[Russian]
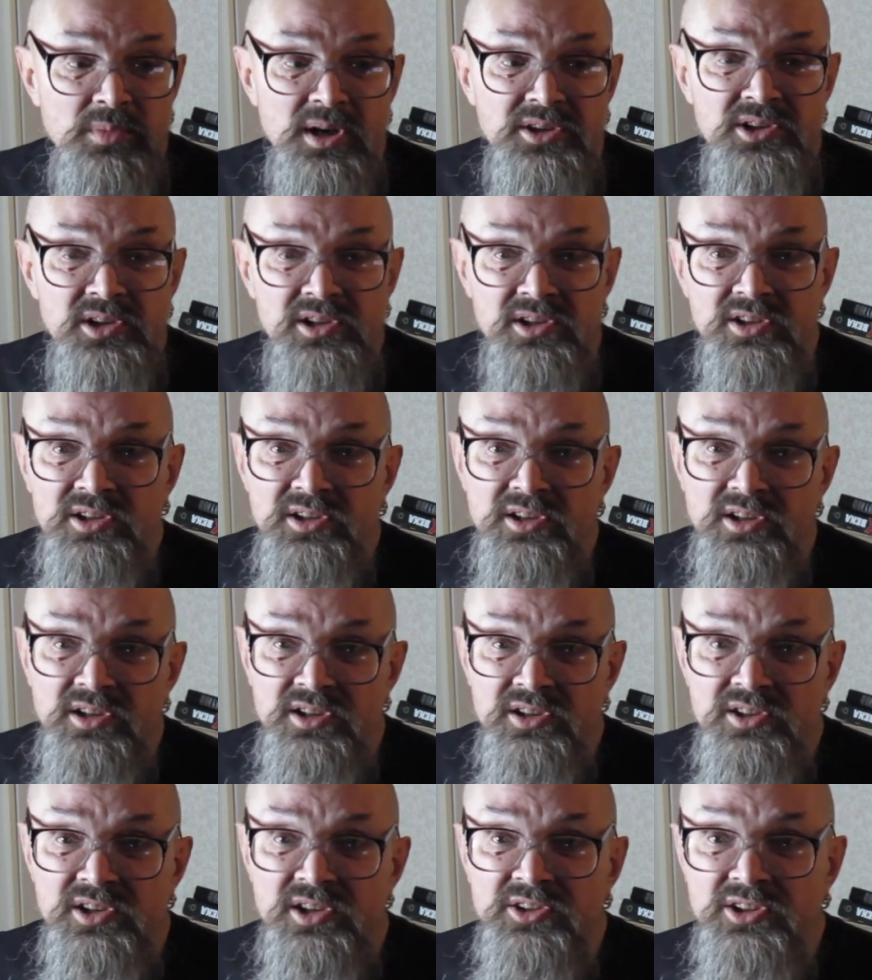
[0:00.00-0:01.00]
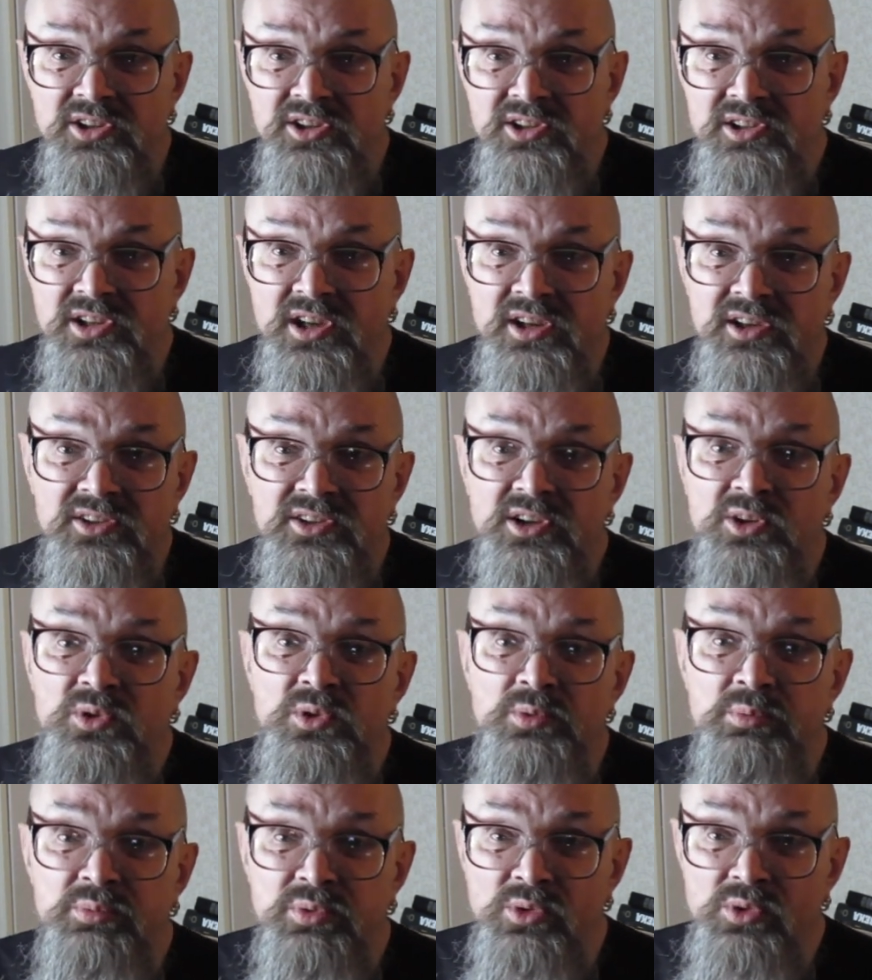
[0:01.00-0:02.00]
манере игры на гитаре,
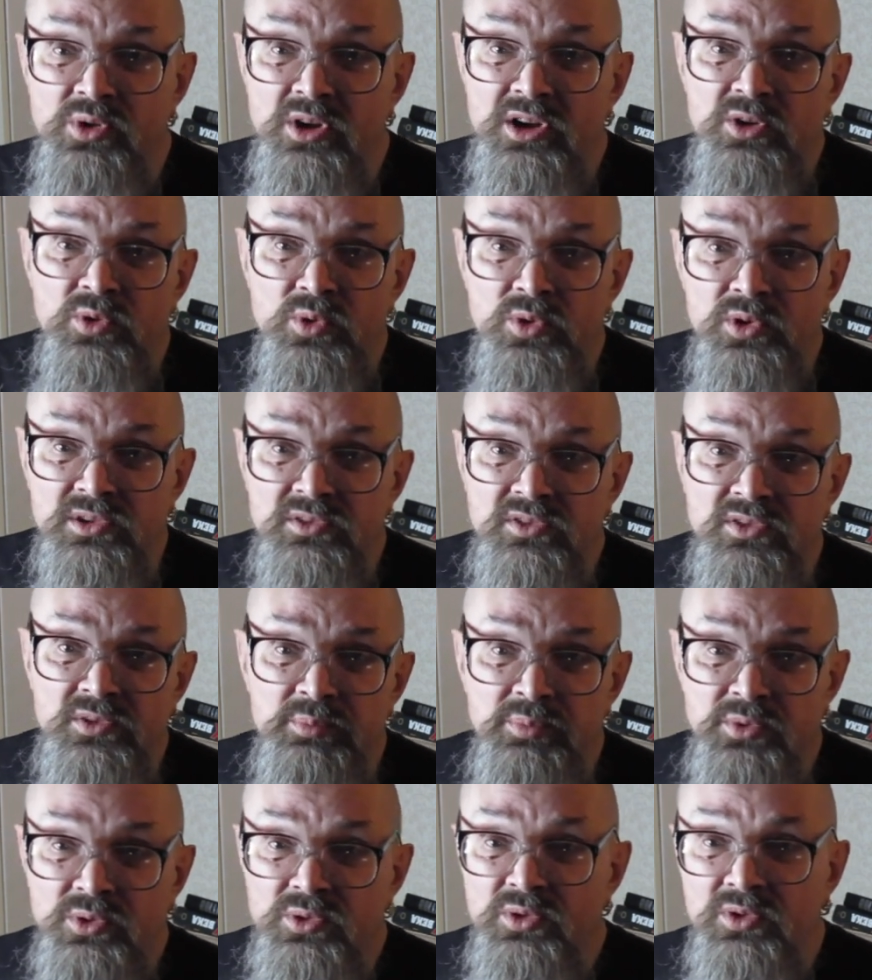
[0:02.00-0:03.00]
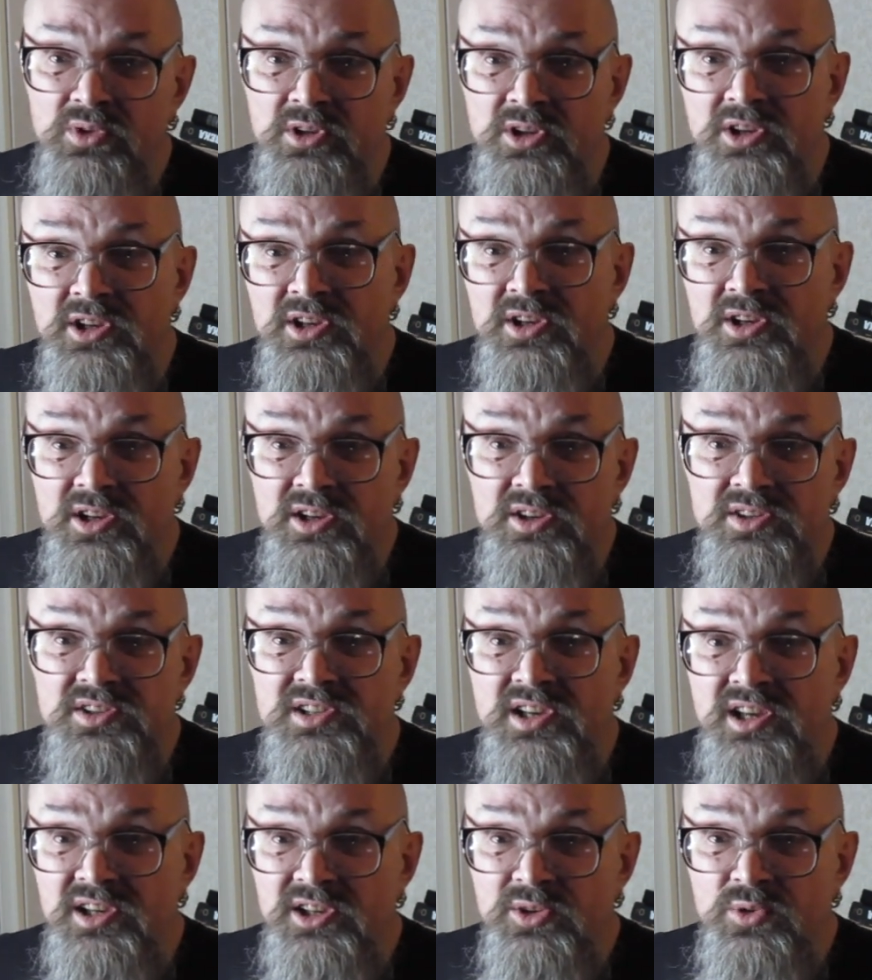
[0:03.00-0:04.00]
такой полуаккордовой, полу
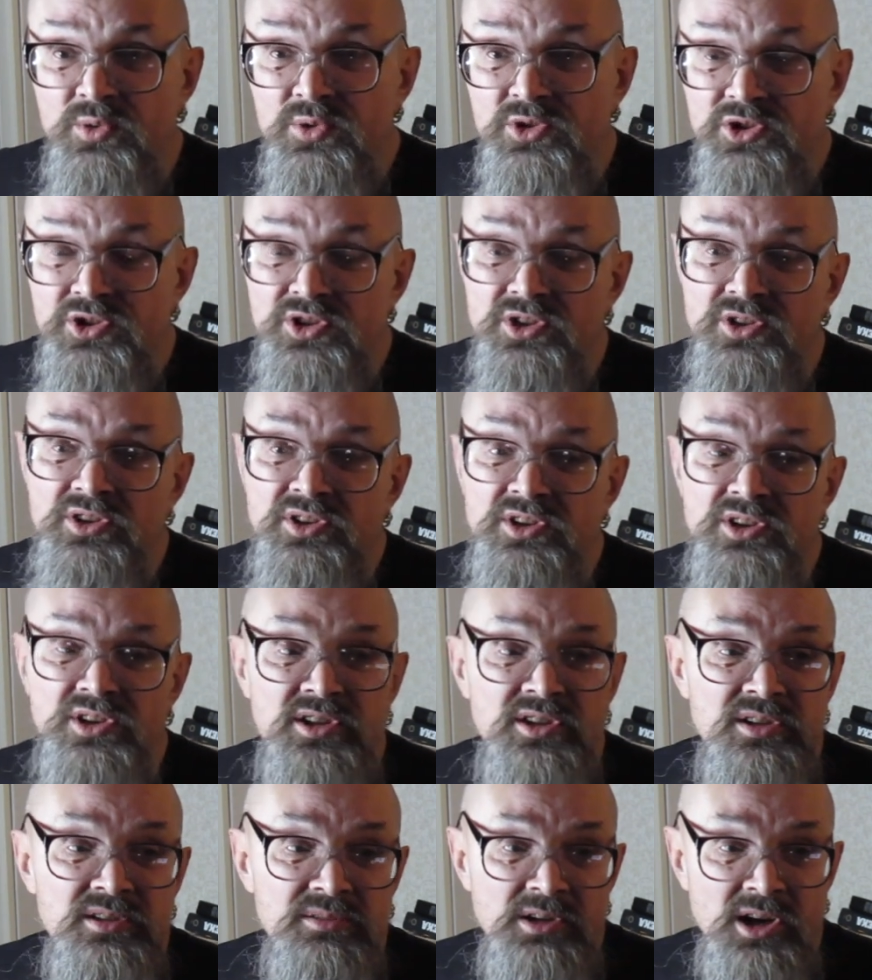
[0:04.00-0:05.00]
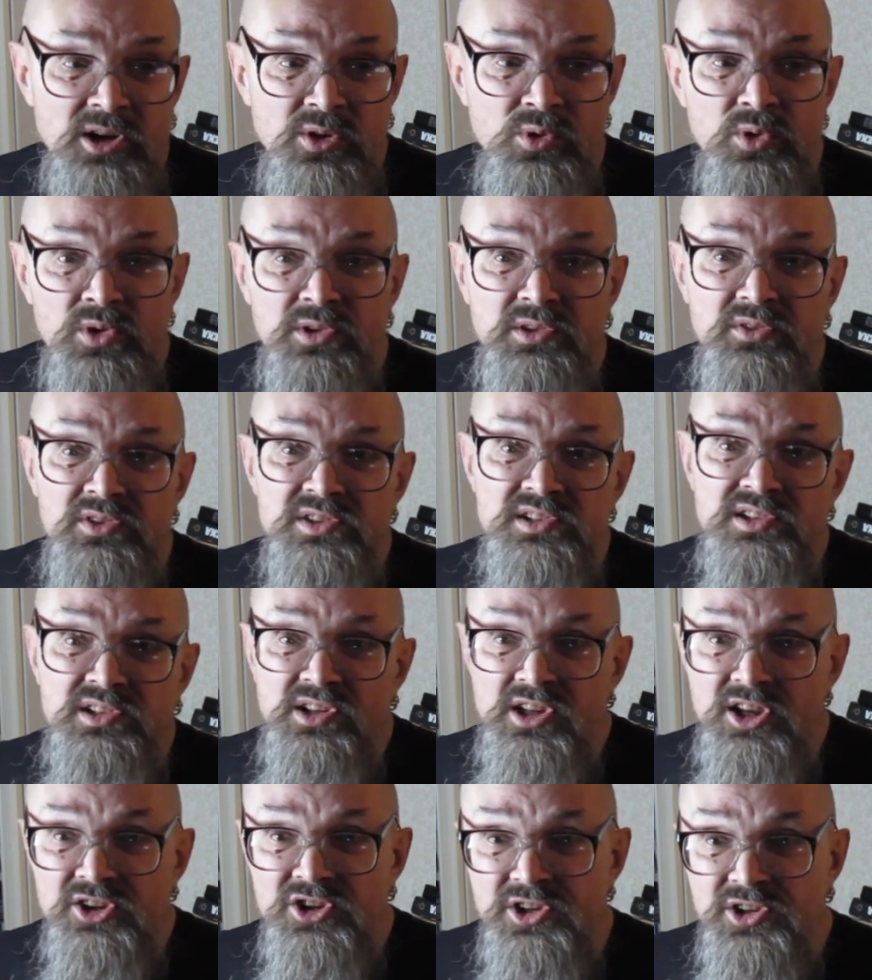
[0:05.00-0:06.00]
солирующие или аккордовые с
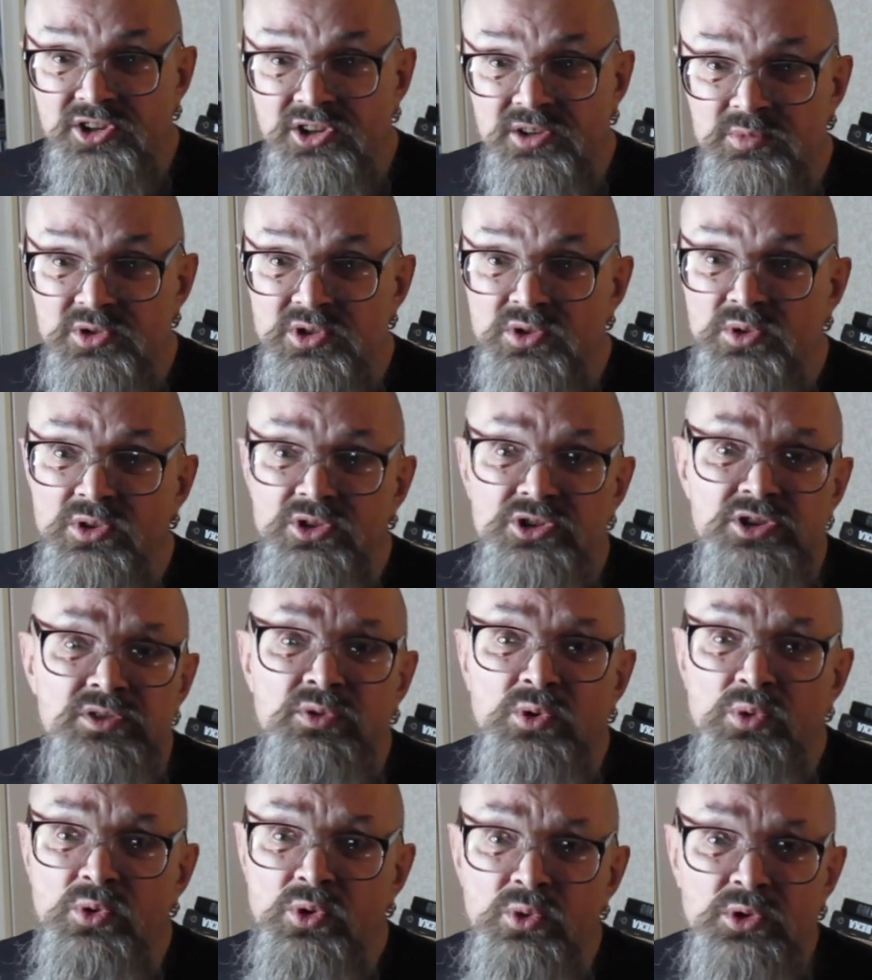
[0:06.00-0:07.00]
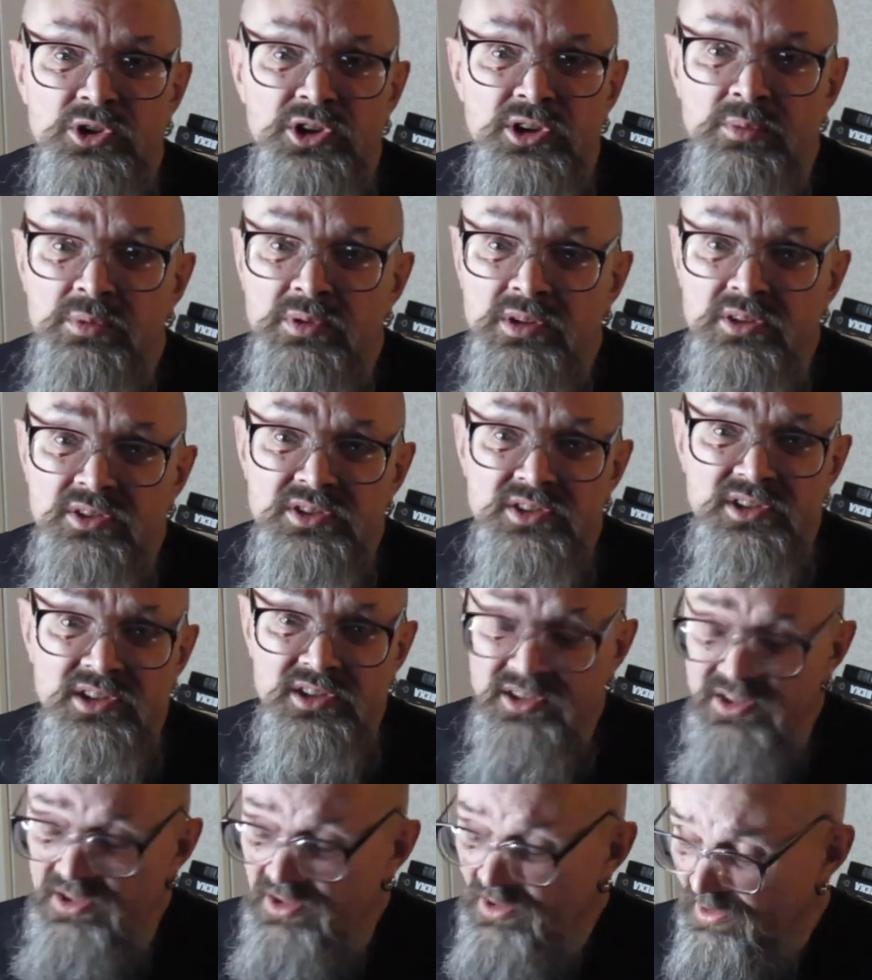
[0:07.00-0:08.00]
наложением соло, чего уху не было,
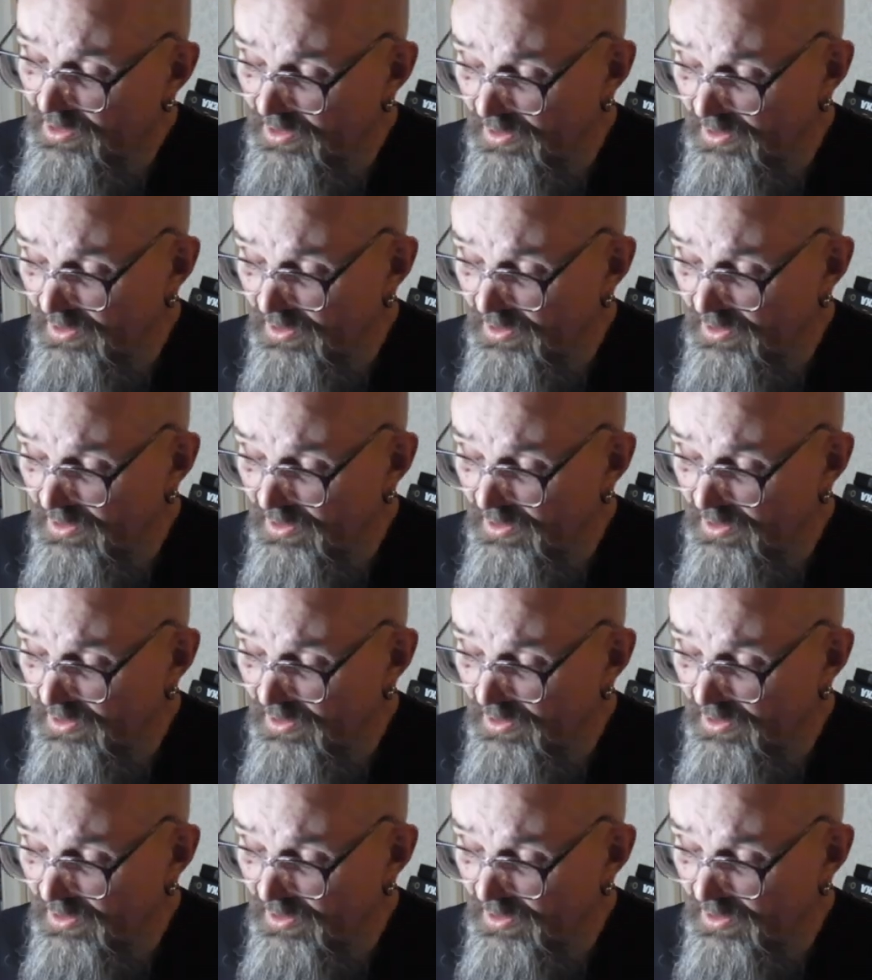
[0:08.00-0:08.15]
кстати